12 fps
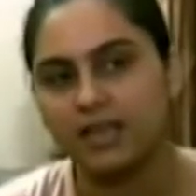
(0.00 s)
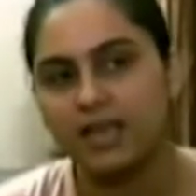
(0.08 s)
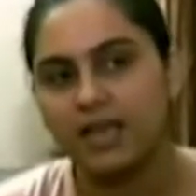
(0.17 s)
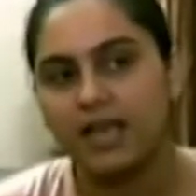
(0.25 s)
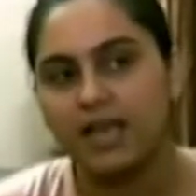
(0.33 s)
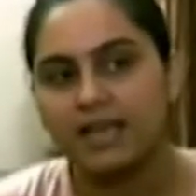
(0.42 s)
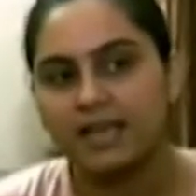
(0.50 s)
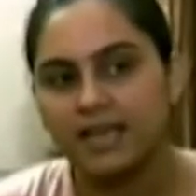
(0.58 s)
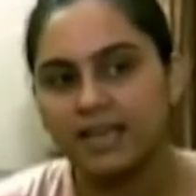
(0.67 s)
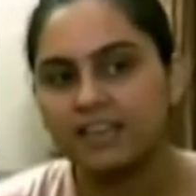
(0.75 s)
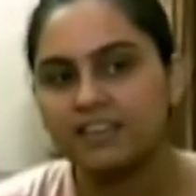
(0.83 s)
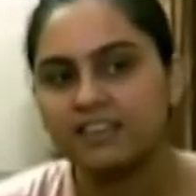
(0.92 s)

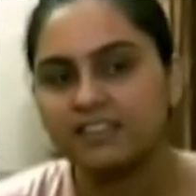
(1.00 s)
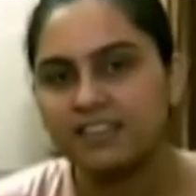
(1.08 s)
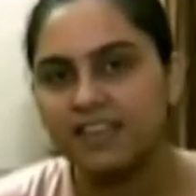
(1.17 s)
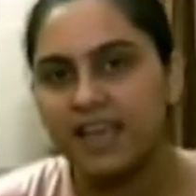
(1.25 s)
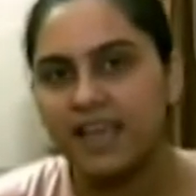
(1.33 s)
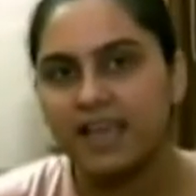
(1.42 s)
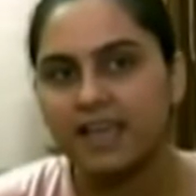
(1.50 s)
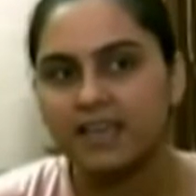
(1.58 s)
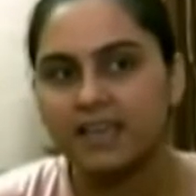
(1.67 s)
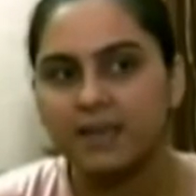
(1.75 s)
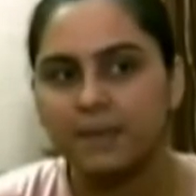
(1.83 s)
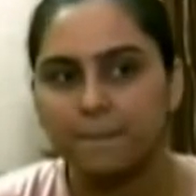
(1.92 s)
हैं नेग्लिजेंस ये
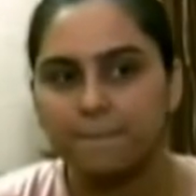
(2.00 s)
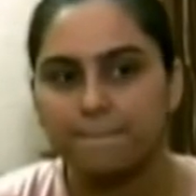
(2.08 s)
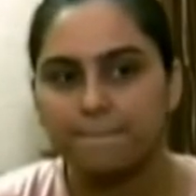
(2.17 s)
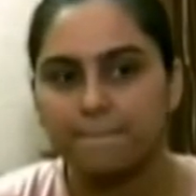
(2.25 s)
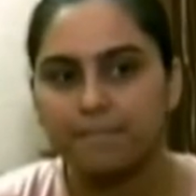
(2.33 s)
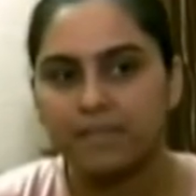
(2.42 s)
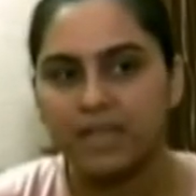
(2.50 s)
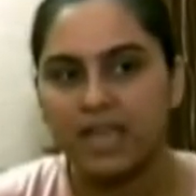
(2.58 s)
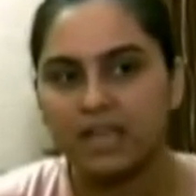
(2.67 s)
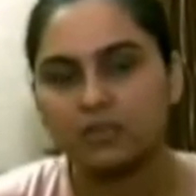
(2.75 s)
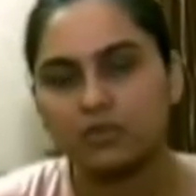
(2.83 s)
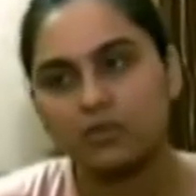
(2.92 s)
है
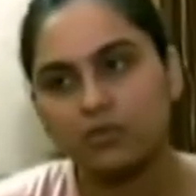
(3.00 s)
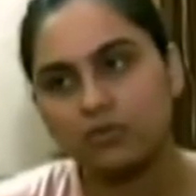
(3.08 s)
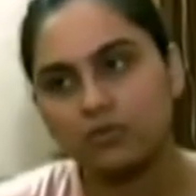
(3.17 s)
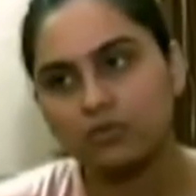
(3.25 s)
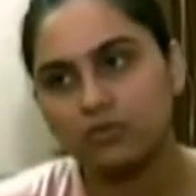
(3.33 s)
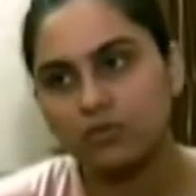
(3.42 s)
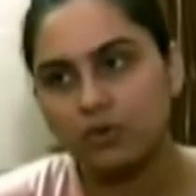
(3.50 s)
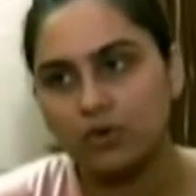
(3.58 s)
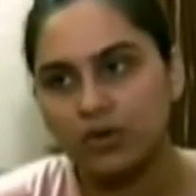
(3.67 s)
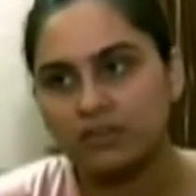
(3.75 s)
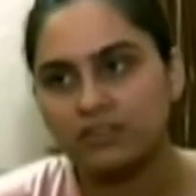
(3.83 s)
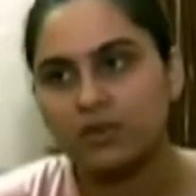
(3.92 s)
कि एक तो उन
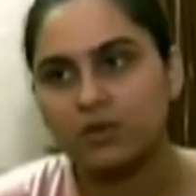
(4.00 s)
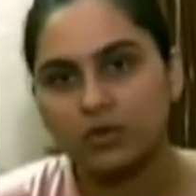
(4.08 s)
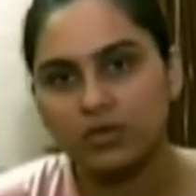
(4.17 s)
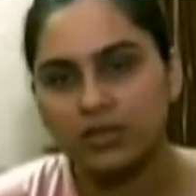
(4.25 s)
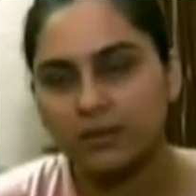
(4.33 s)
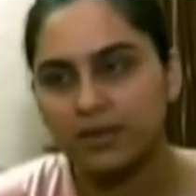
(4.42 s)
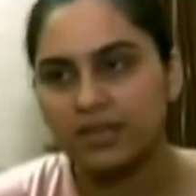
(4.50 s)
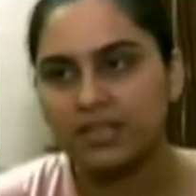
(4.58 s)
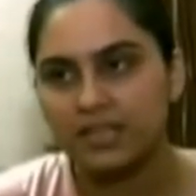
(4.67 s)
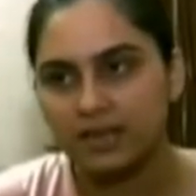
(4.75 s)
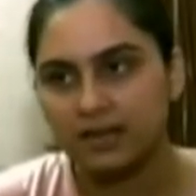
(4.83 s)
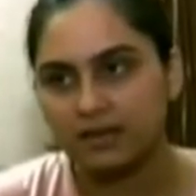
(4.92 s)
स्कूल ओनर्स ने खुद
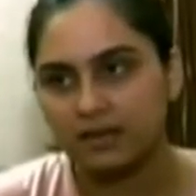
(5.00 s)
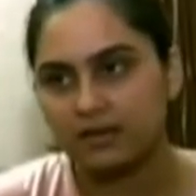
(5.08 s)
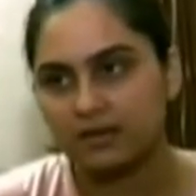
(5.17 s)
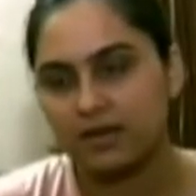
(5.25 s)
कमिट किया